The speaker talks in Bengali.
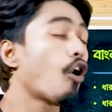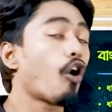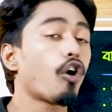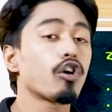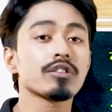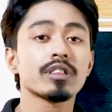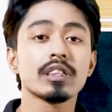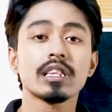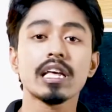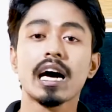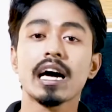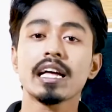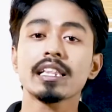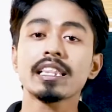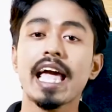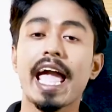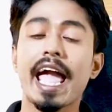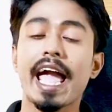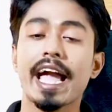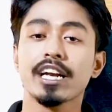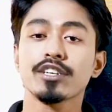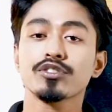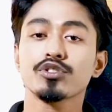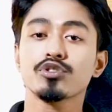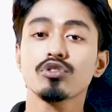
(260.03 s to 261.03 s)
অর্থাৎ
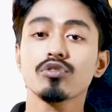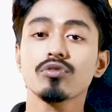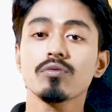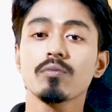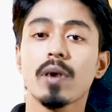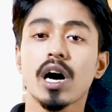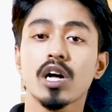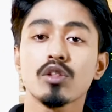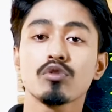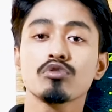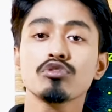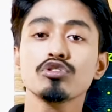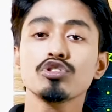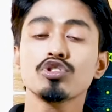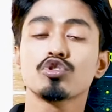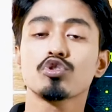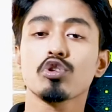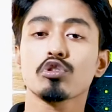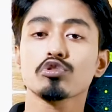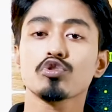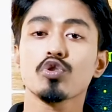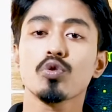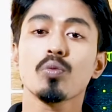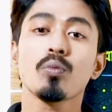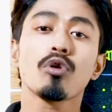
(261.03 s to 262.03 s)
একজন মানুষ
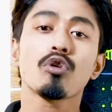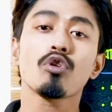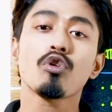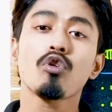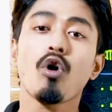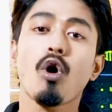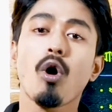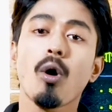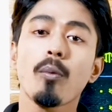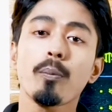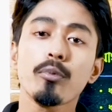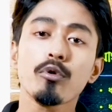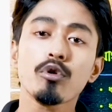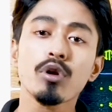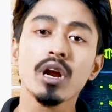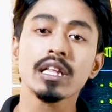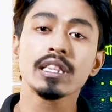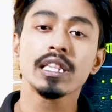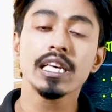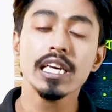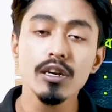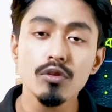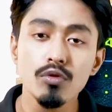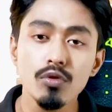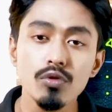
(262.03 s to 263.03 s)
যত বড়
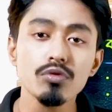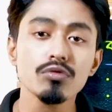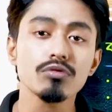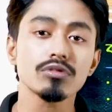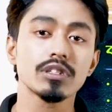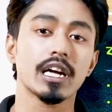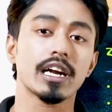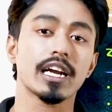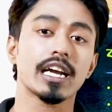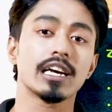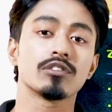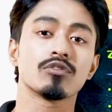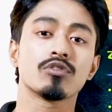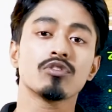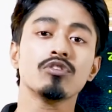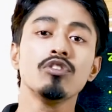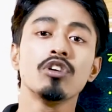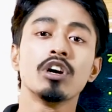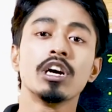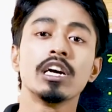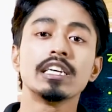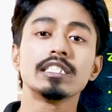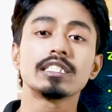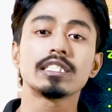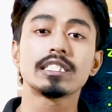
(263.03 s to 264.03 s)
অপরাধী করুক না কেন
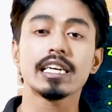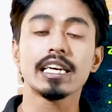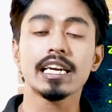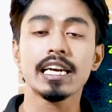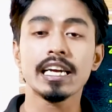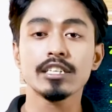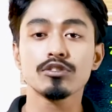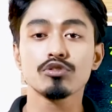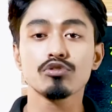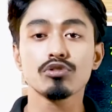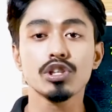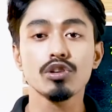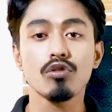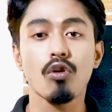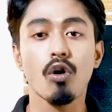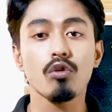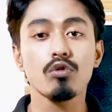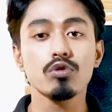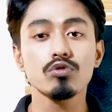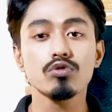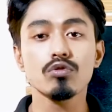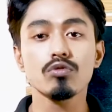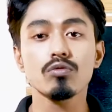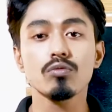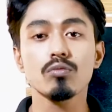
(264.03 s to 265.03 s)
সে যদি
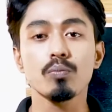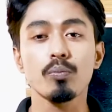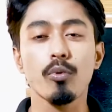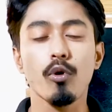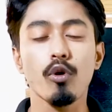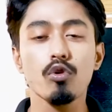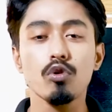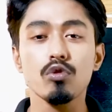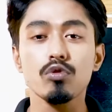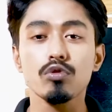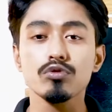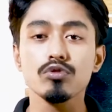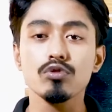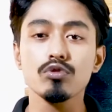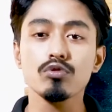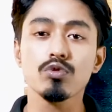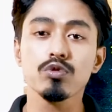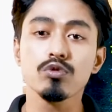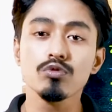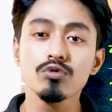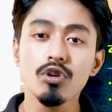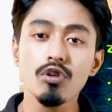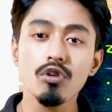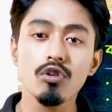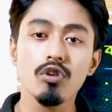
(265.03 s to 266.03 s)
কখনো বড় কোনো
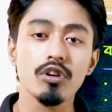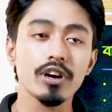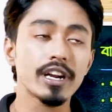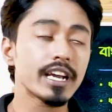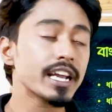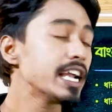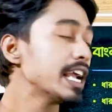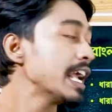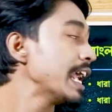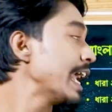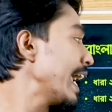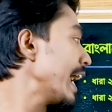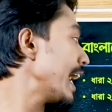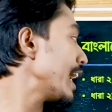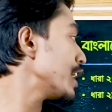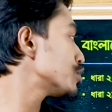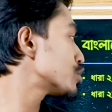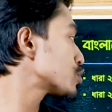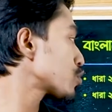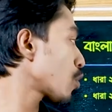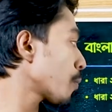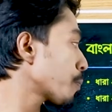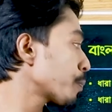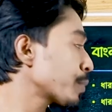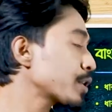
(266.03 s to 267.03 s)
খুনও করে এই
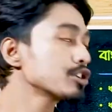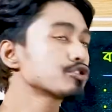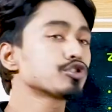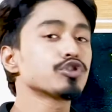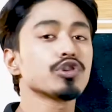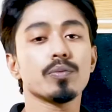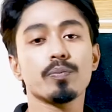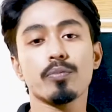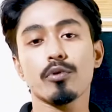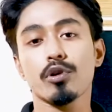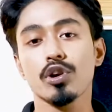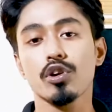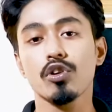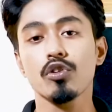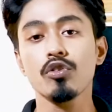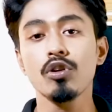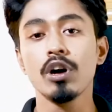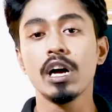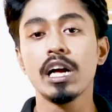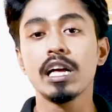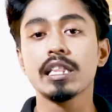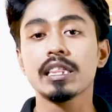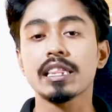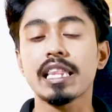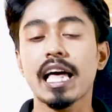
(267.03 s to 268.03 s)
সব কিছুর পরেও
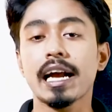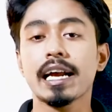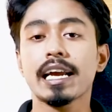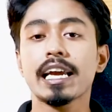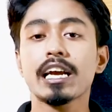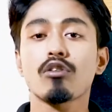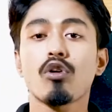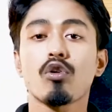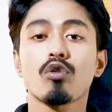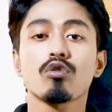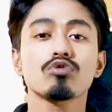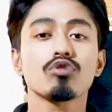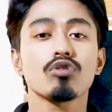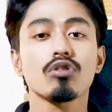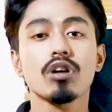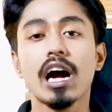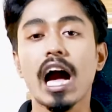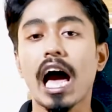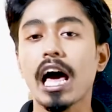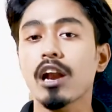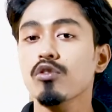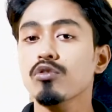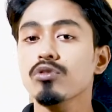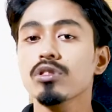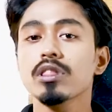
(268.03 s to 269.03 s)
তাকে কখনো
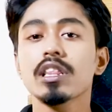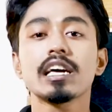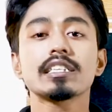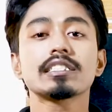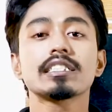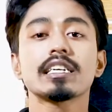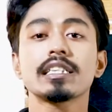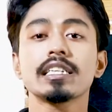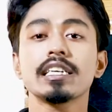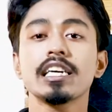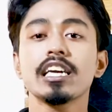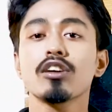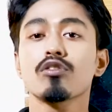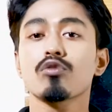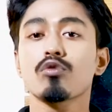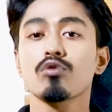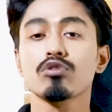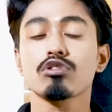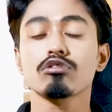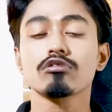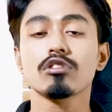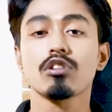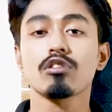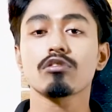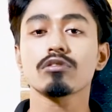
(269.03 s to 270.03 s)
কারণ না জানিয়ে
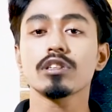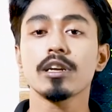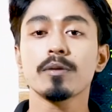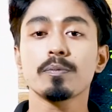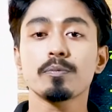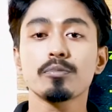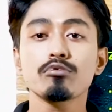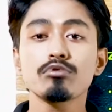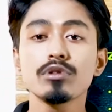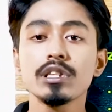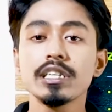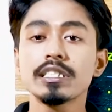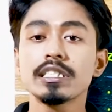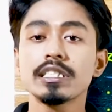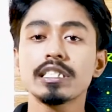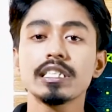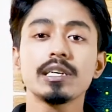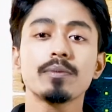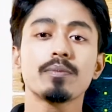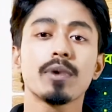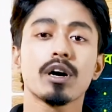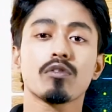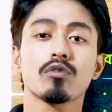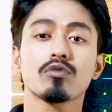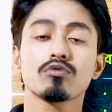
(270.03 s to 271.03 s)
কোনো ধরনের পুলিশি
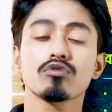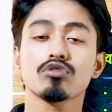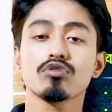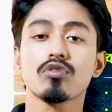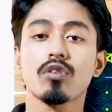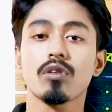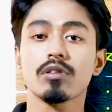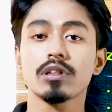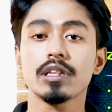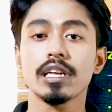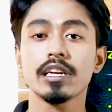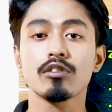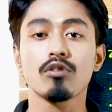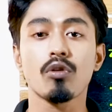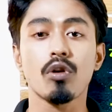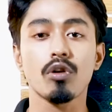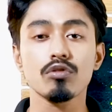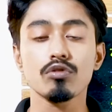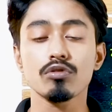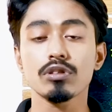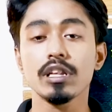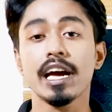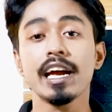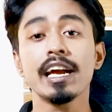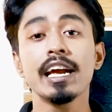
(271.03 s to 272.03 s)
বা কোনো ধরনের
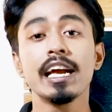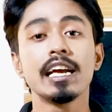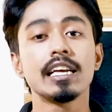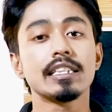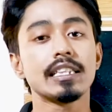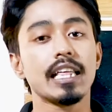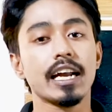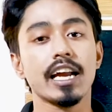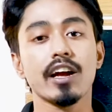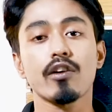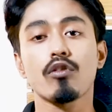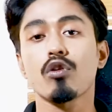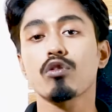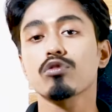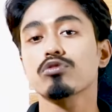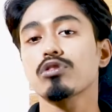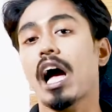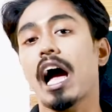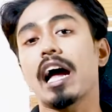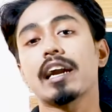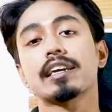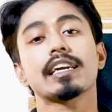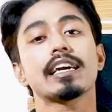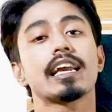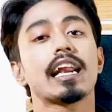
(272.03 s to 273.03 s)
ঘটনায় তাকে কখনো
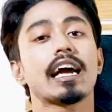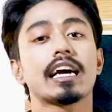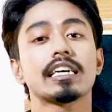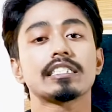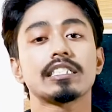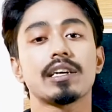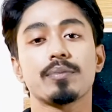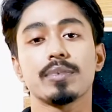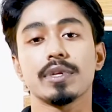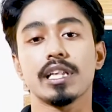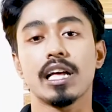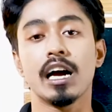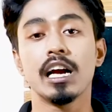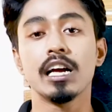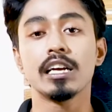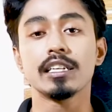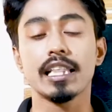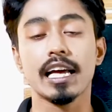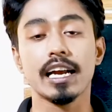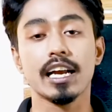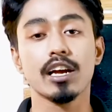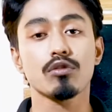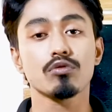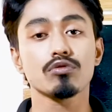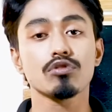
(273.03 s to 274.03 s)
আটকে রাখা যাবে না
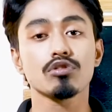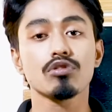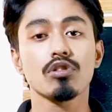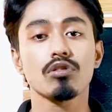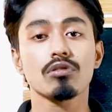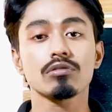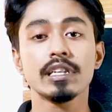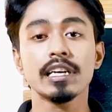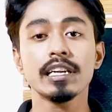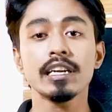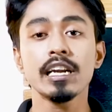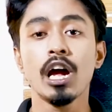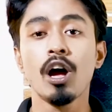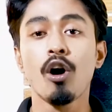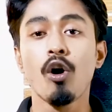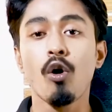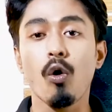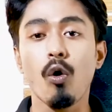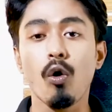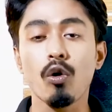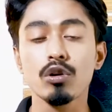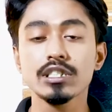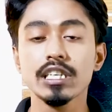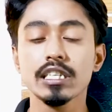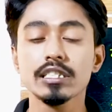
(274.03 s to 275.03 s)
তাকে কোনো ধরনের
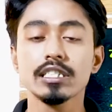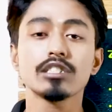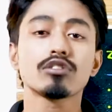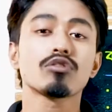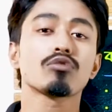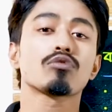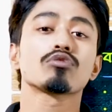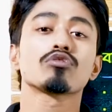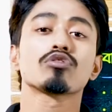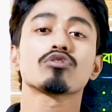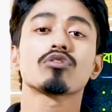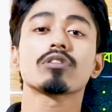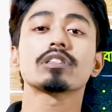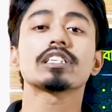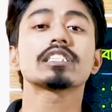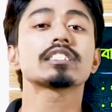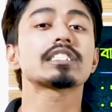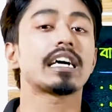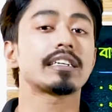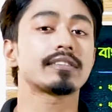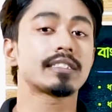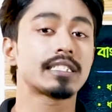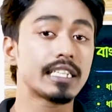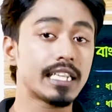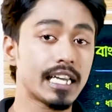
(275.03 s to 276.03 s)
অযাচিত কোনো ধরনের
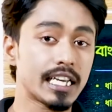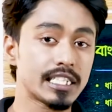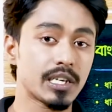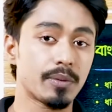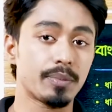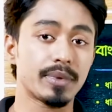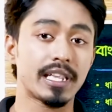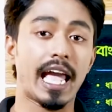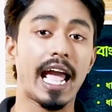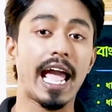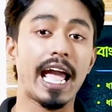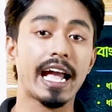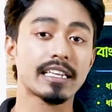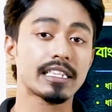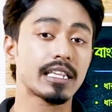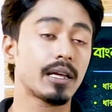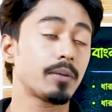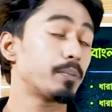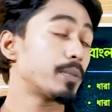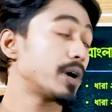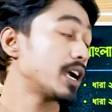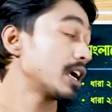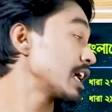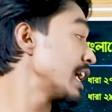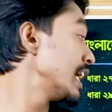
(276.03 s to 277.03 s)
শাস্তি দেওয়া যাবে না এক
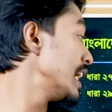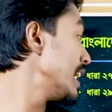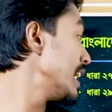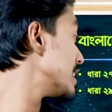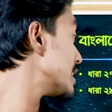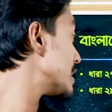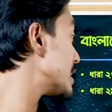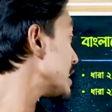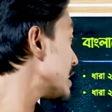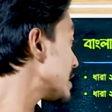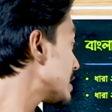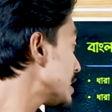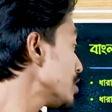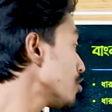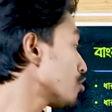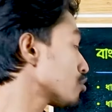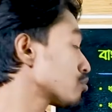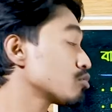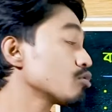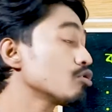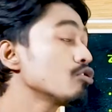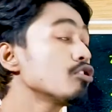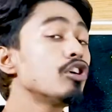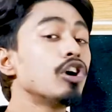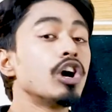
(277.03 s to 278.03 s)
নাম্বার
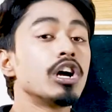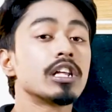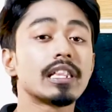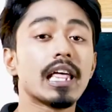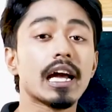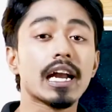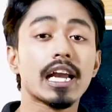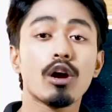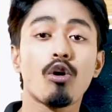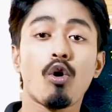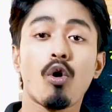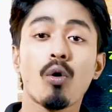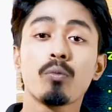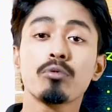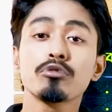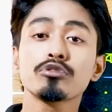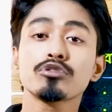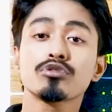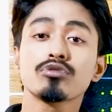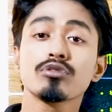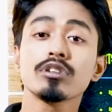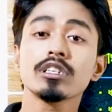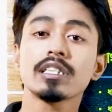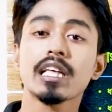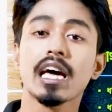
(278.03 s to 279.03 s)
দ্বিতীয়ত তাকে
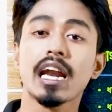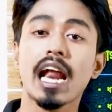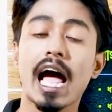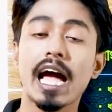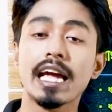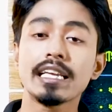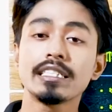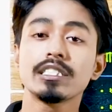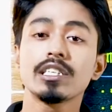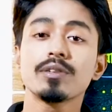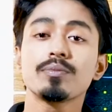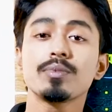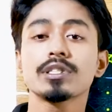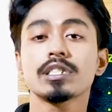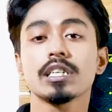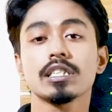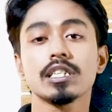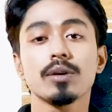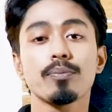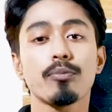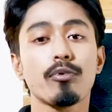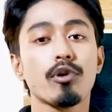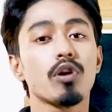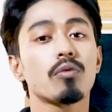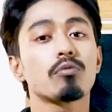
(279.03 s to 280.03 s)
অবশ্যই তার আইনজীবীর
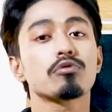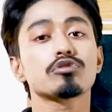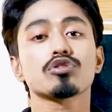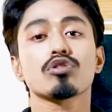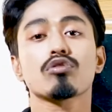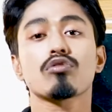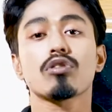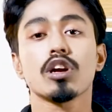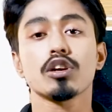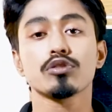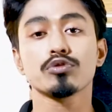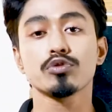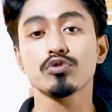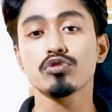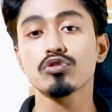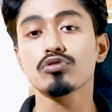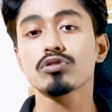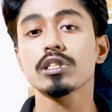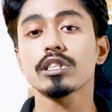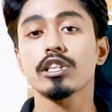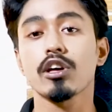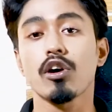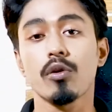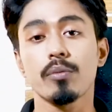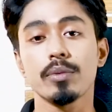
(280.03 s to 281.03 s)
সাথে পরামর্শ করার সুযোগ
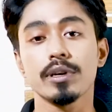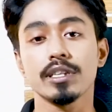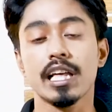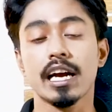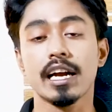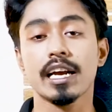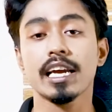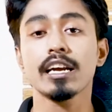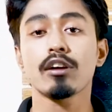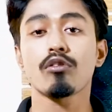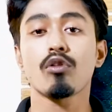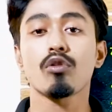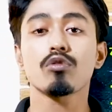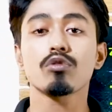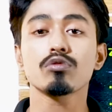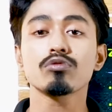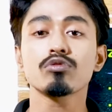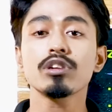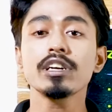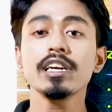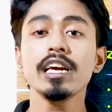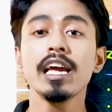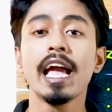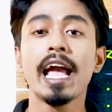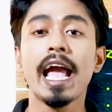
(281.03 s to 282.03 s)
দিতে হবে তাকে
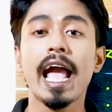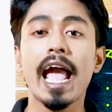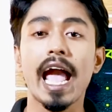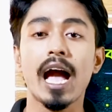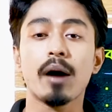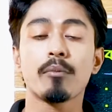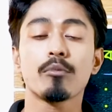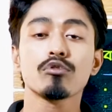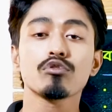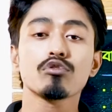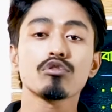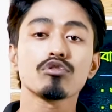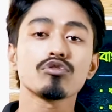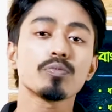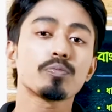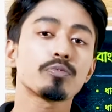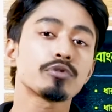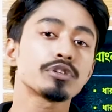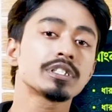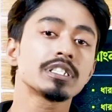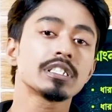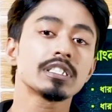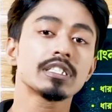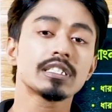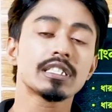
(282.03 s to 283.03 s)
কখনোই এমন কোনো
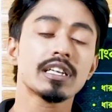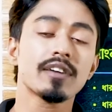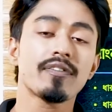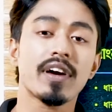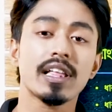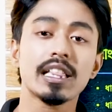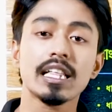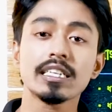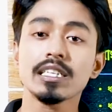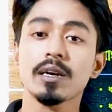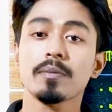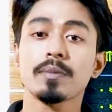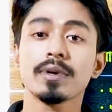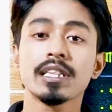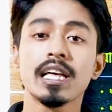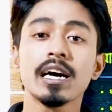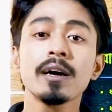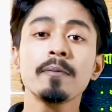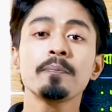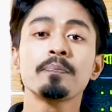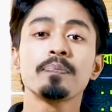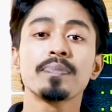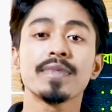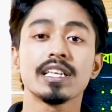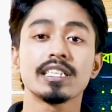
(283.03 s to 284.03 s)
পরিস্থিতিতে ফেলা যাবে না
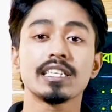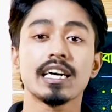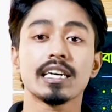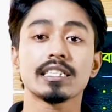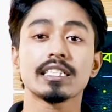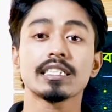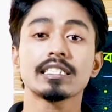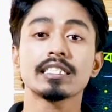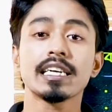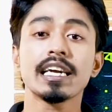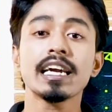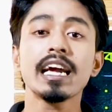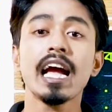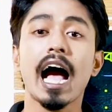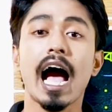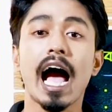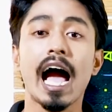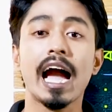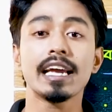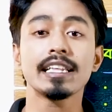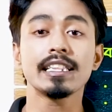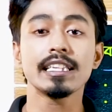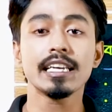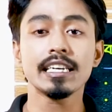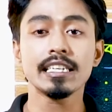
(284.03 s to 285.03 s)
যাতে সে
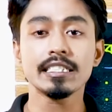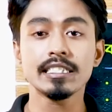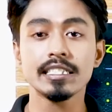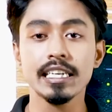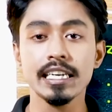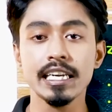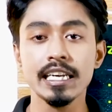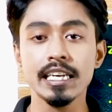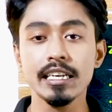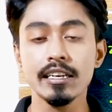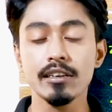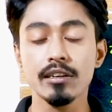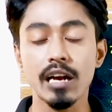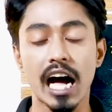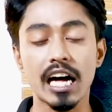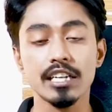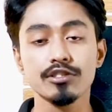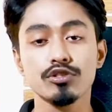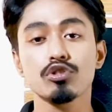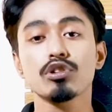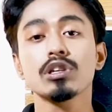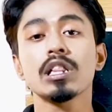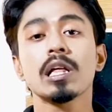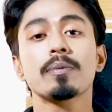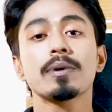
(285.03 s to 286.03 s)
আইনের যেই
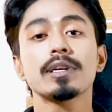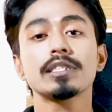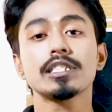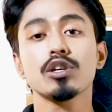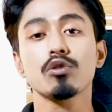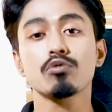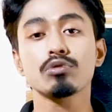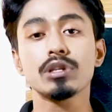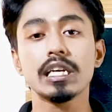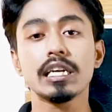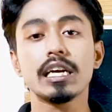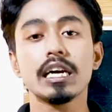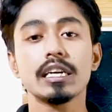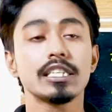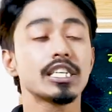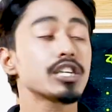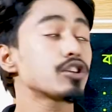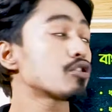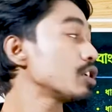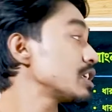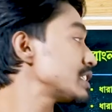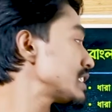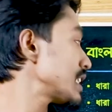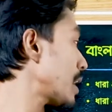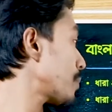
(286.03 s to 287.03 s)
আশ্রয় লাভের যে অধিকারটি
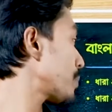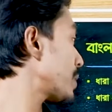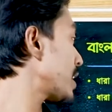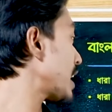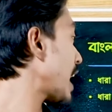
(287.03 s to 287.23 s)
রয়েছে আমরা